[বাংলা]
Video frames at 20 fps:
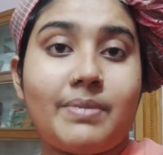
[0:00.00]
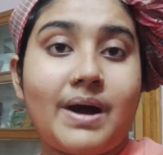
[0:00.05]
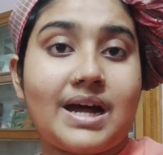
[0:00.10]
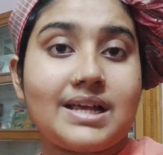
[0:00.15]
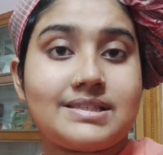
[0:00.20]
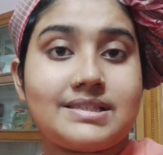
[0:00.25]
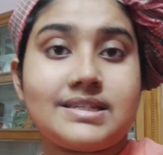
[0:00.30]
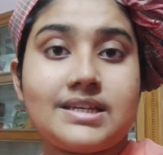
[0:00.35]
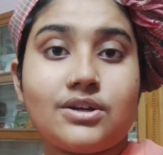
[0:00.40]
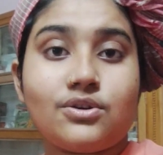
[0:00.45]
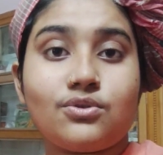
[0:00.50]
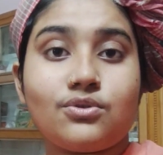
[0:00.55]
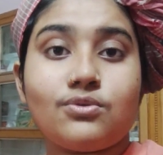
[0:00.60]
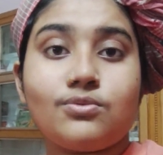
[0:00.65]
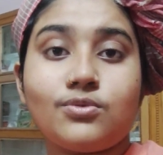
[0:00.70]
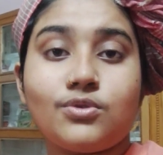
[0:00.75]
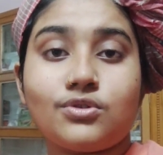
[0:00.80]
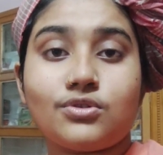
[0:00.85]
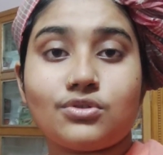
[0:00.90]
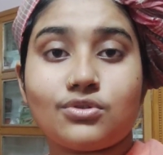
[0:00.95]
বাজে
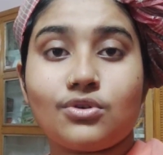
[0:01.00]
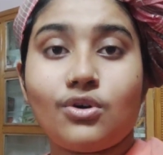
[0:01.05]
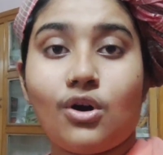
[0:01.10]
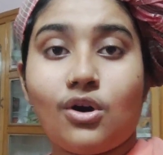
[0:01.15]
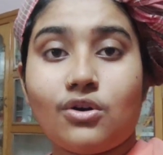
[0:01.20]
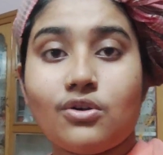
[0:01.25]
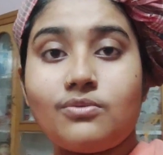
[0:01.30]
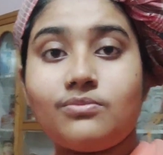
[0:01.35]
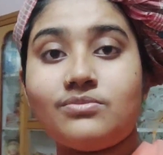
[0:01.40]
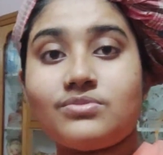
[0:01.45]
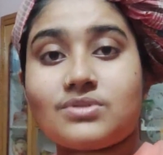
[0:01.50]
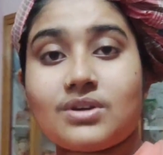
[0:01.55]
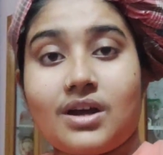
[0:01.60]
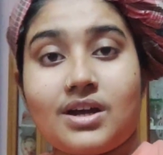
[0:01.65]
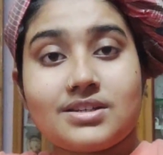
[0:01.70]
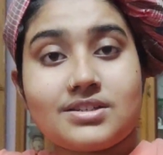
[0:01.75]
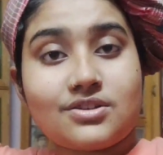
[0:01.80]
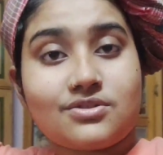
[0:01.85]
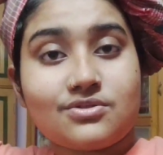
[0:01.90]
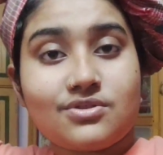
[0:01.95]
গুমোট গরম
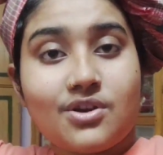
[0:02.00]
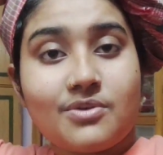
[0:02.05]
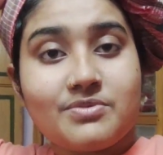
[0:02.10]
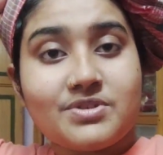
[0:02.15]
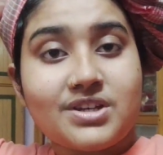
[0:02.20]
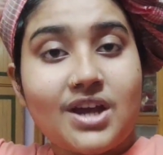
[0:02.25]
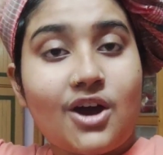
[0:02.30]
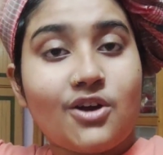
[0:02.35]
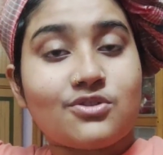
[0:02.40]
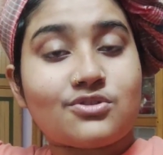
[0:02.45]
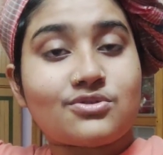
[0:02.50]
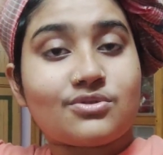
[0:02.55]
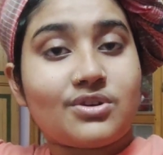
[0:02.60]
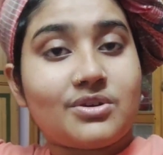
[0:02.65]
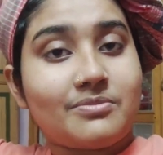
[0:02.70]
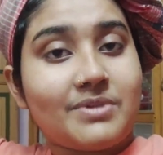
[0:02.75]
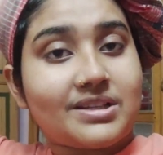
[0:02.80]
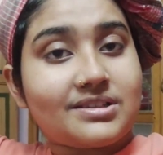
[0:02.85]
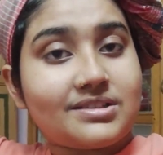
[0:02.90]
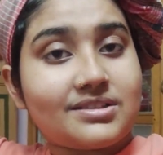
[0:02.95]
সেজন্য আমি সাহস
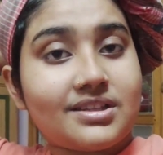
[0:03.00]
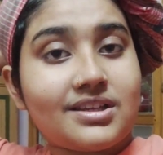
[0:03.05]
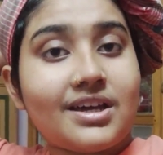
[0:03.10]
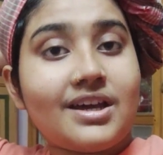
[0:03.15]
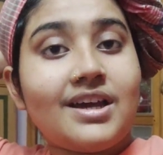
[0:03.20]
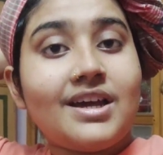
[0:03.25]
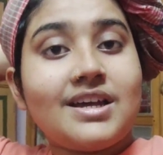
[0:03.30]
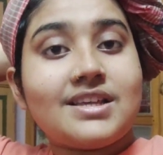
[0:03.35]
করে মাথাতে